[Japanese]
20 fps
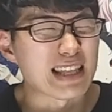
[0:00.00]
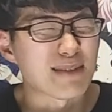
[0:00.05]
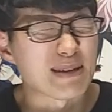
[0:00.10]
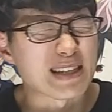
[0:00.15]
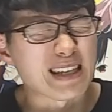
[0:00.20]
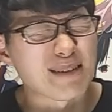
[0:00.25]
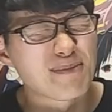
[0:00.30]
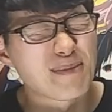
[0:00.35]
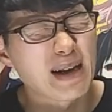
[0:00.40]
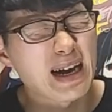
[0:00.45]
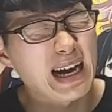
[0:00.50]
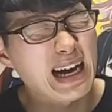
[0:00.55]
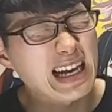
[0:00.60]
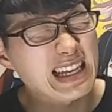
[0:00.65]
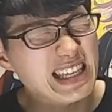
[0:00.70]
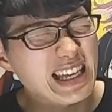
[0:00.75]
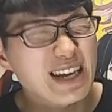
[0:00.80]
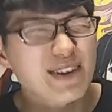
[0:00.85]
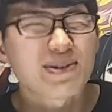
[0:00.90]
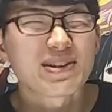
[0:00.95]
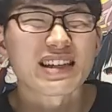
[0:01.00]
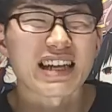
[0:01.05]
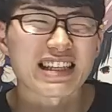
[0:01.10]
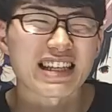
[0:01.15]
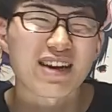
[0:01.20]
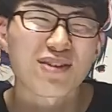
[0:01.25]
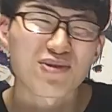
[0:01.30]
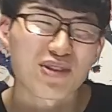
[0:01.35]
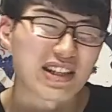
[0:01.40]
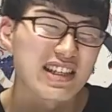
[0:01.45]
てますけど、まあ、最後、あ、
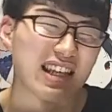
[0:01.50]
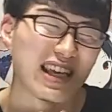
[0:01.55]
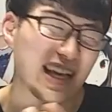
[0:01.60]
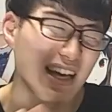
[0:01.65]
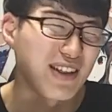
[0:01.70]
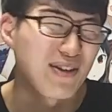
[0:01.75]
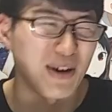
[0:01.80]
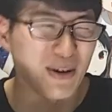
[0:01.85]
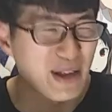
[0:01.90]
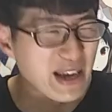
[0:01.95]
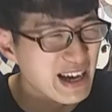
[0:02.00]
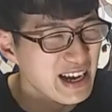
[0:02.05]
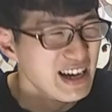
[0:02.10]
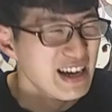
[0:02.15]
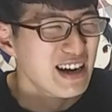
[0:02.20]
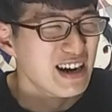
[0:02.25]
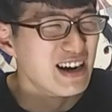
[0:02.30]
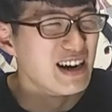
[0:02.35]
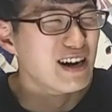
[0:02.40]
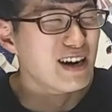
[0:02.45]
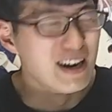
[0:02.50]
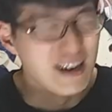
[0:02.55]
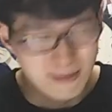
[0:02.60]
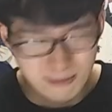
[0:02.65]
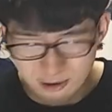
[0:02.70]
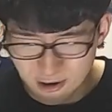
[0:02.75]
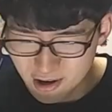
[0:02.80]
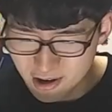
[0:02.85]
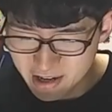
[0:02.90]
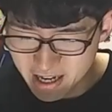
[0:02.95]
最後と言っちゃいかんの、これ。うん、
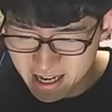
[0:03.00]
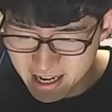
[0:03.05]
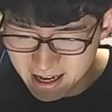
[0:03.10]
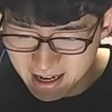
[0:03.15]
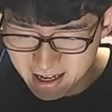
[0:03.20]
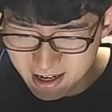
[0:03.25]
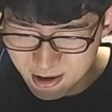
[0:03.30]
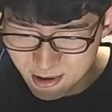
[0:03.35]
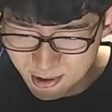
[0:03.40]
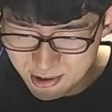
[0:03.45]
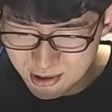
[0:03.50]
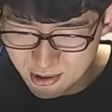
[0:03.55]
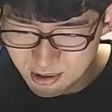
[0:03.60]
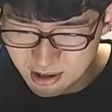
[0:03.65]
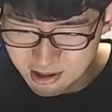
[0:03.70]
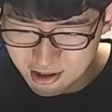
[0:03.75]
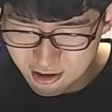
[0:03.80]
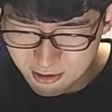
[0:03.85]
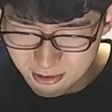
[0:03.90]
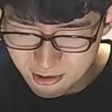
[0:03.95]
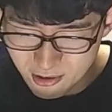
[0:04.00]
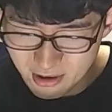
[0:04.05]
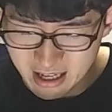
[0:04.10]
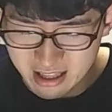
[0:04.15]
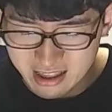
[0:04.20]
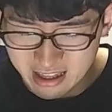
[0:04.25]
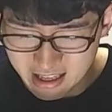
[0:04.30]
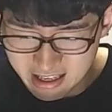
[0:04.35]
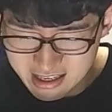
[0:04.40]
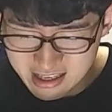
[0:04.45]
もうね、あの、幼少期のとこも良
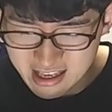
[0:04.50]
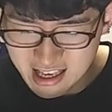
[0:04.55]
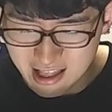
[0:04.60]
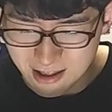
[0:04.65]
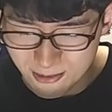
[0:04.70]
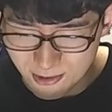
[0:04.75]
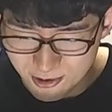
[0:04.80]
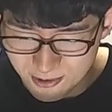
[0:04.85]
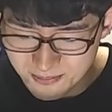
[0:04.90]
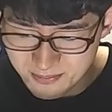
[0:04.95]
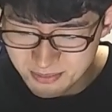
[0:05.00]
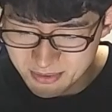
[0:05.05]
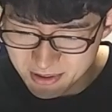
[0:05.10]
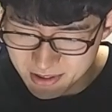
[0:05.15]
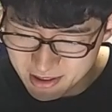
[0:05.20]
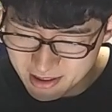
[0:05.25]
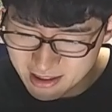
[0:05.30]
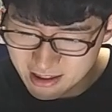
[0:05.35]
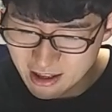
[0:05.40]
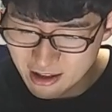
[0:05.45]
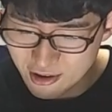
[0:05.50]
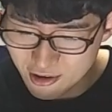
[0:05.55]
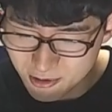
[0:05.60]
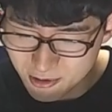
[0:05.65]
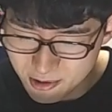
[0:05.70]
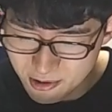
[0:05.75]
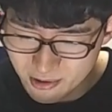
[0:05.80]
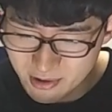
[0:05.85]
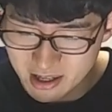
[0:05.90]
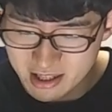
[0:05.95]
かったですけども、うん、っていうとこ
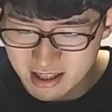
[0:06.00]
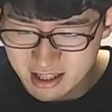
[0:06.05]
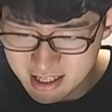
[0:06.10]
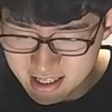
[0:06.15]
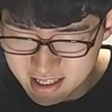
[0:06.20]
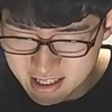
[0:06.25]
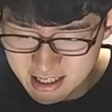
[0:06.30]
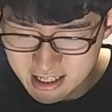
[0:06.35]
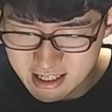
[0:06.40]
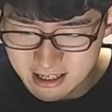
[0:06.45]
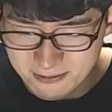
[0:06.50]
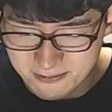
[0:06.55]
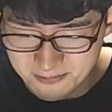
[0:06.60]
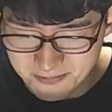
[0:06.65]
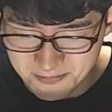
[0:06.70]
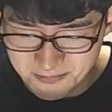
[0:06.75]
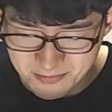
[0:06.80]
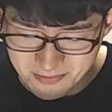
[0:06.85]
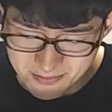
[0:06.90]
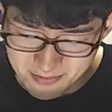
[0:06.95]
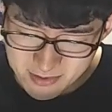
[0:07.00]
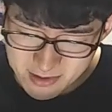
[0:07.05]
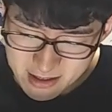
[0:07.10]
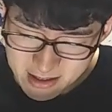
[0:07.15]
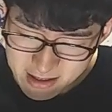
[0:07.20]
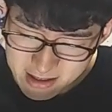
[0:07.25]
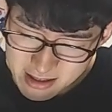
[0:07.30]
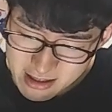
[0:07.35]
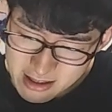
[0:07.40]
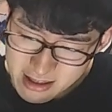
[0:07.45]
も良かったし、うん。
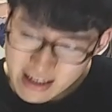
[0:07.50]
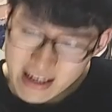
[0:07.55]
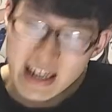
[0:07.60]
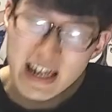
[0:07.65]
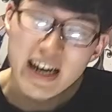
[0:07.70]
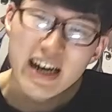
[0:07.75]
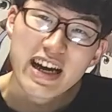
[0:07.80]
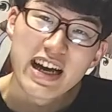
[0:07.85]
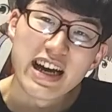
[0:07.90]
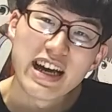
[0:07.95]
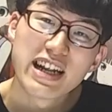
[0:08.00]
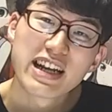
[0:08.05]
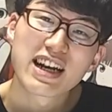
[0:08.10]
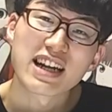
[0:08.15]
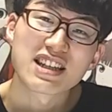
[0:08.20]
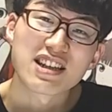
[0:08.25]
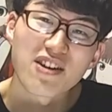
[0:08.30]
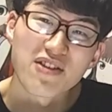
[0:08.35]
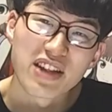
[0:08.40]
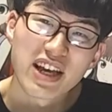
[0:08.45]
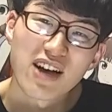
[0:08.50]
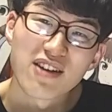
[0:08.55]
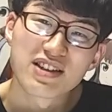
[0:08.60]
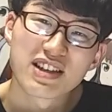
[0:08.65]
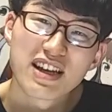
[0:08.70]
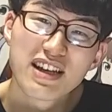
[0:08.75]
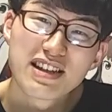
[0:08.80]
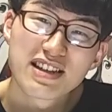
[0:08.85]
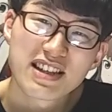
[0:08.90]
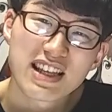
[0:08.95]
エリカちゃんのね、あの
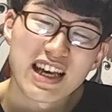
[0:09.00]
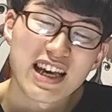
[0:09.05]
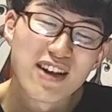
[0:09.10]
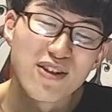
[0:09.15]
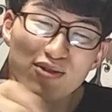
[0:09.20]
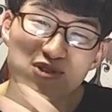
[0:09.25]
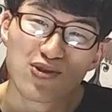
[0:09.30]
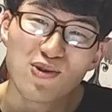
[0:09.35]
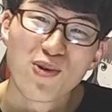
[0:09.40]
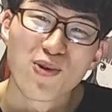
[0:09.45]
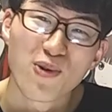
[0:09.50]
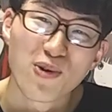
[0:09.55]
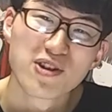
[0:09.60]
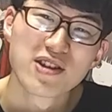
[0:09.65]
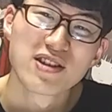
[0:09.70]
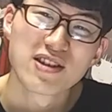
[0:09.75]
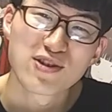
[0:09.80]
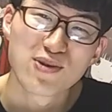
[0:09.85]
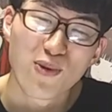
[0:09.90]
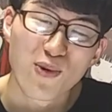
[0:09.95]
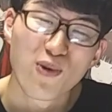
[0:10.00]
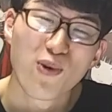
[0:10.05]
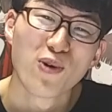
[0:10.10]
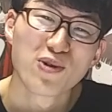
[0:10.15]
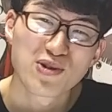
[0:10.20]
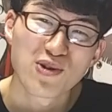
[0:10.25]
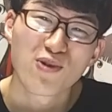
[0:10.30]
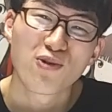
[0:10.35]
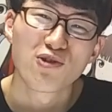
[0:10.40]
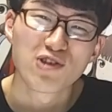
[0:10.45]
先生の超高
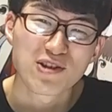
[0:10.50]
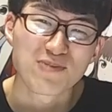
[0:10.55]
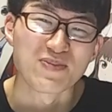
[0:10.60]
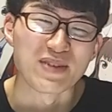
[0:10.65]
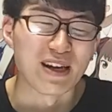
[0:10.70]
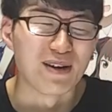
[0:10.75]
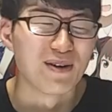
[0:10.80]
速コスプレ。